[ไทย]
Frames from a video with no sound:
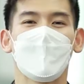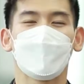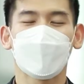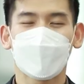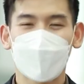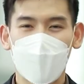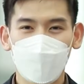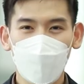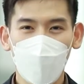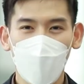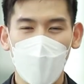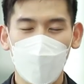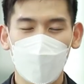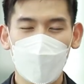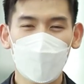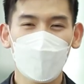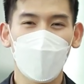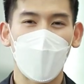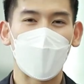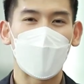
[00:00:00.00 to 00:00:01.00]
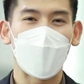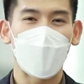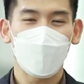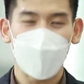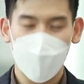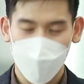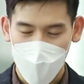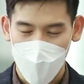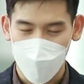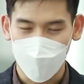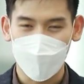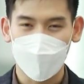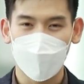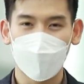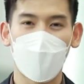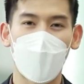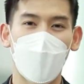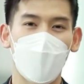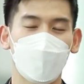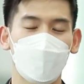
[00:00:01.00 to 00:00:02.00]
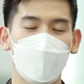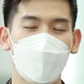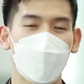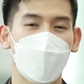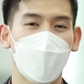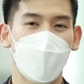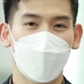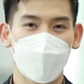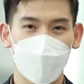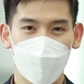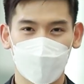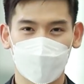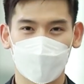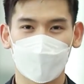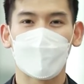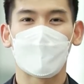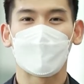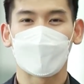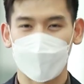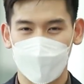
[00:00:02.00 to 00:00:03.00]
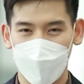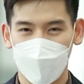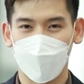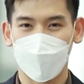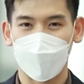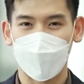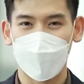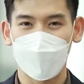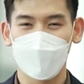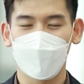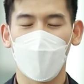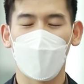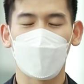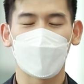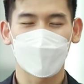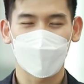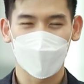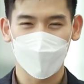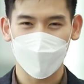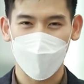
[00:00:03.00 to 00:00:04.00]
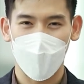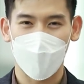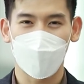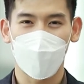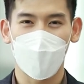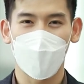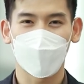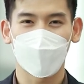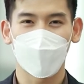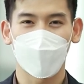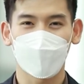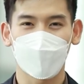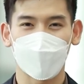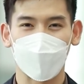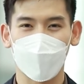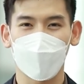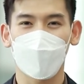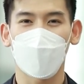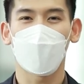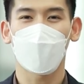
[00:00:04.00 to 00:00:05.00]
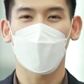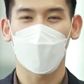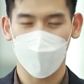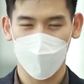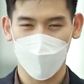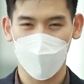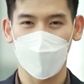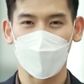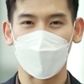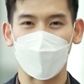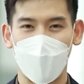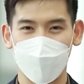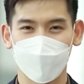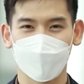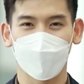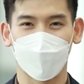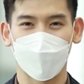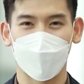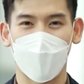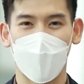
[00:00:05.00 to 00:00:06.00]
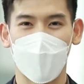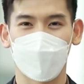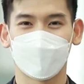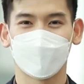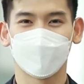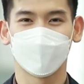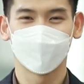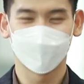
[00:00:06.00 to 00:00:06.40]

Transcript: ติดตามทุกความเคลื่อนไหวและอัปเดตข่าวดีได้ทาง PA News สำหรับวันนี้ผมนัทรุตถาพรทองสุธิขอขอบพระคุณและสวัสดีครับ